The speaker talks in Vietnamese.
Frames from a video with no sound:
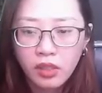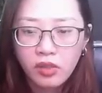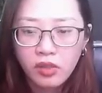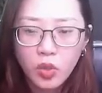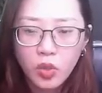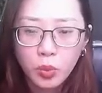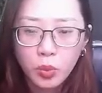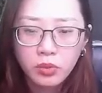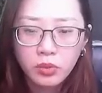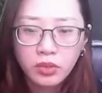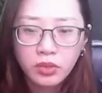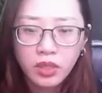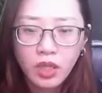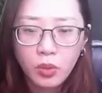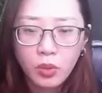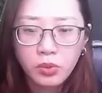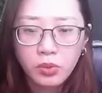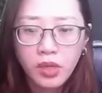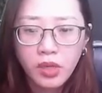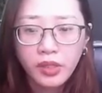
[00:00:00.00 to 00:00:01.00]
Cũng
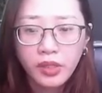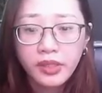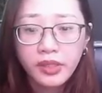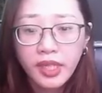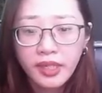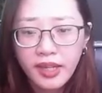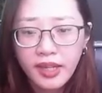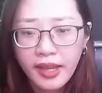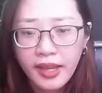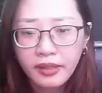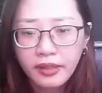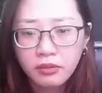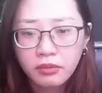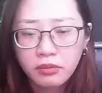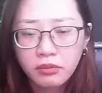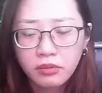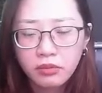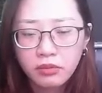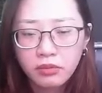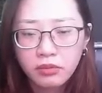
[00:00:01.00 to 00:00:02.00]
không nói cách khác,
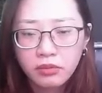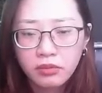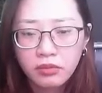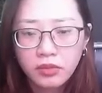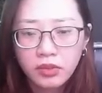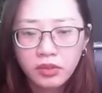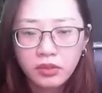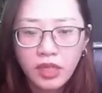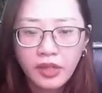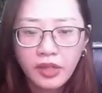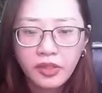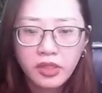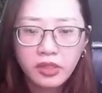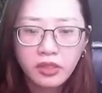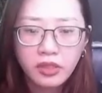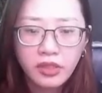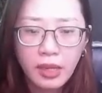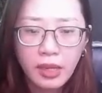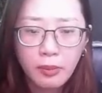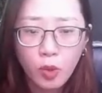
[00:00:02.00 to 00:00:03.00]
ta
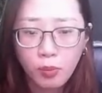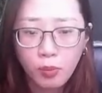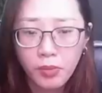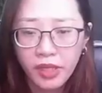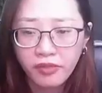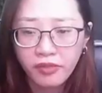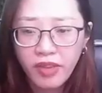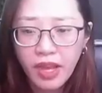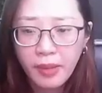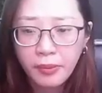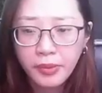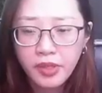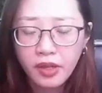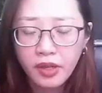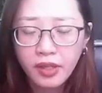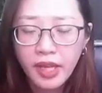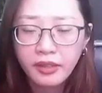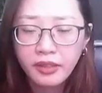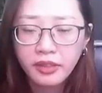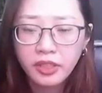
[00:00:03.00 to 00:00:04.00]
đưa ra một biện pháp cho
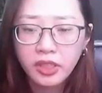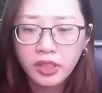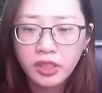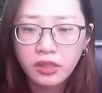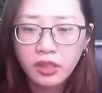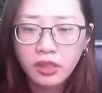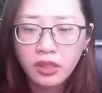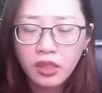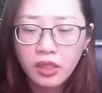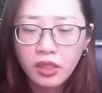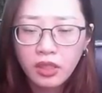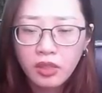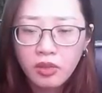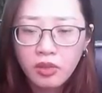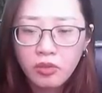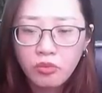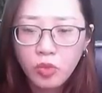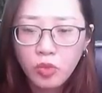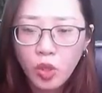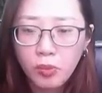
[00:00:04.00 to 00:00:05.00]
các ngươi,
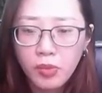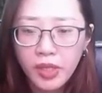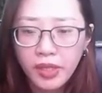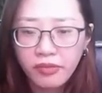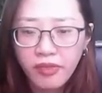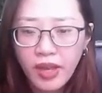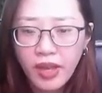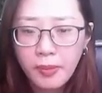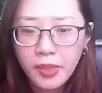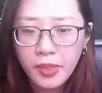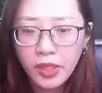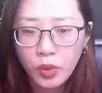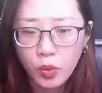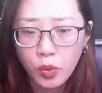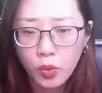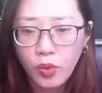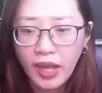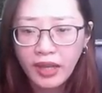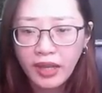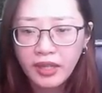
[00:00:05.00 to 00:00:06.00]
một biện pháp hiệu
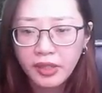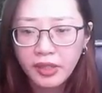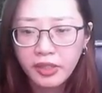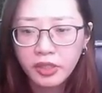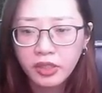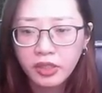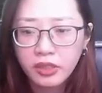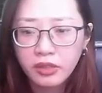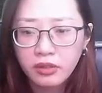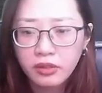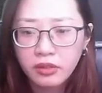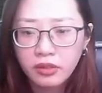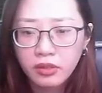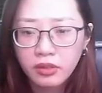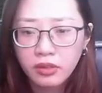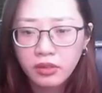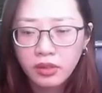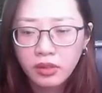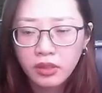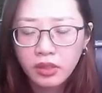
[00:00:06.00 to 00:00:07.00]
quả là được.
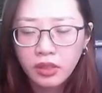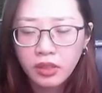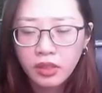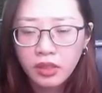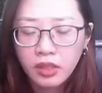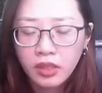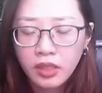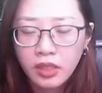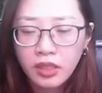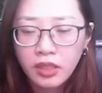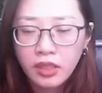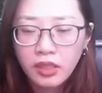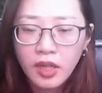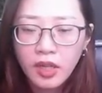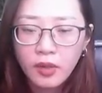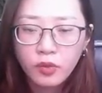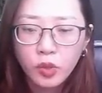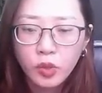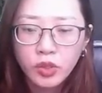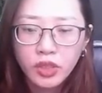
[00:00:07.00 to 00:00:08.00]

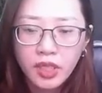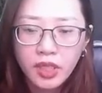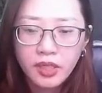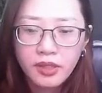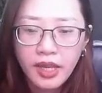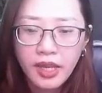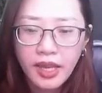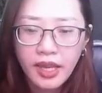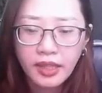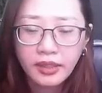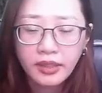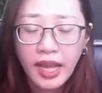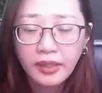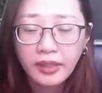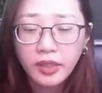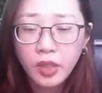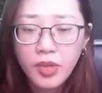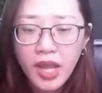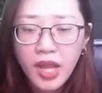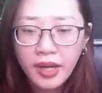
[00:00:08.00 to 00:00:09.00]
Long Vũ Sinh nghe Tả
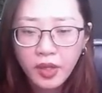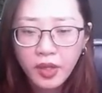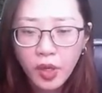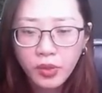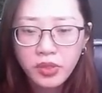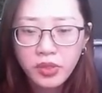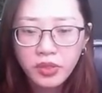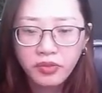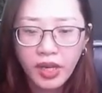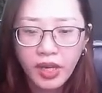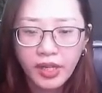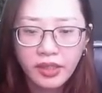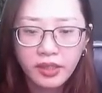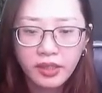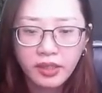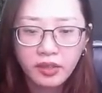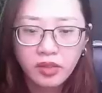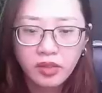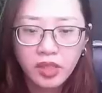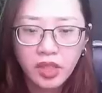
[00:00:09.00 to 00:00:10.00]
Tiểu Đa nói như vậy
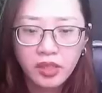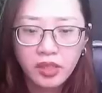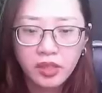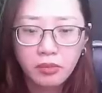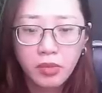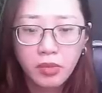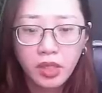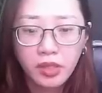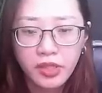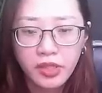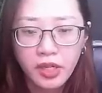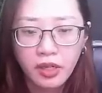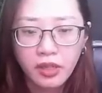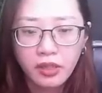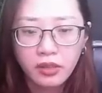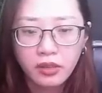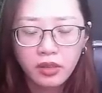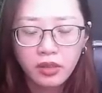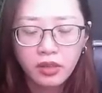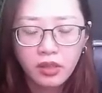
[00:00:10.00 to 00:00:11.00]
thì mừng rỡ.
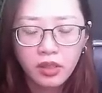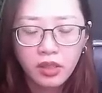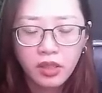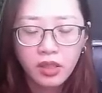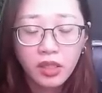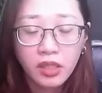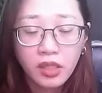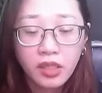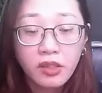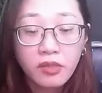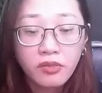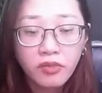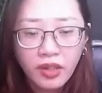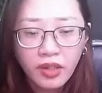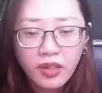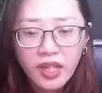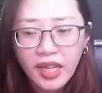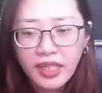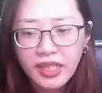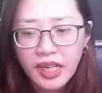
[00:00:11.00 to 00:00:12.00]

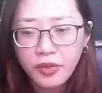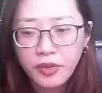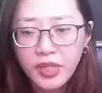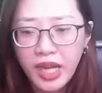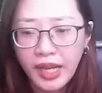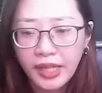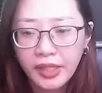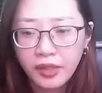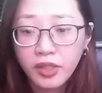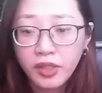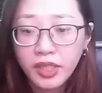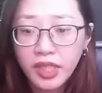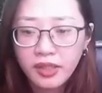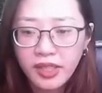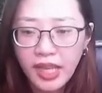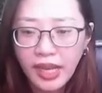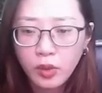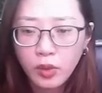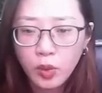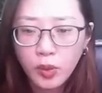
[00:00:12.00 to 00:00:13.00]
Vẫn là lão đại có cách
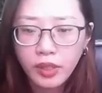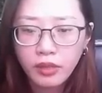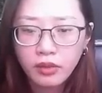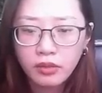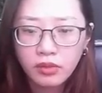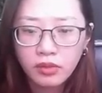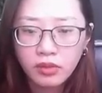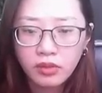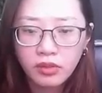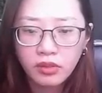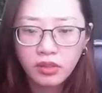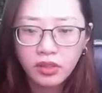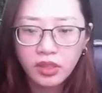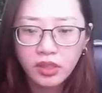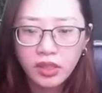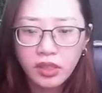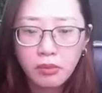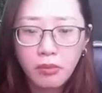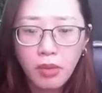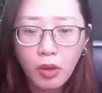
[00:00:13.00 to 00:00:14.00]
giải quyết,
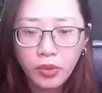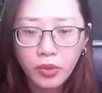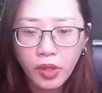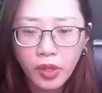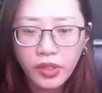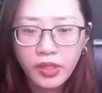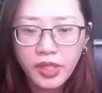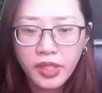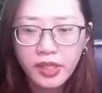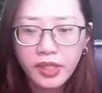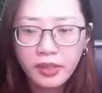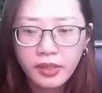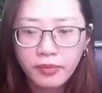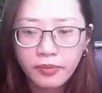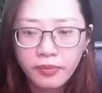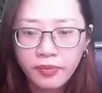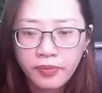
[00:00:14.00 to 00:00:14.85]
ngươi mau nói đi.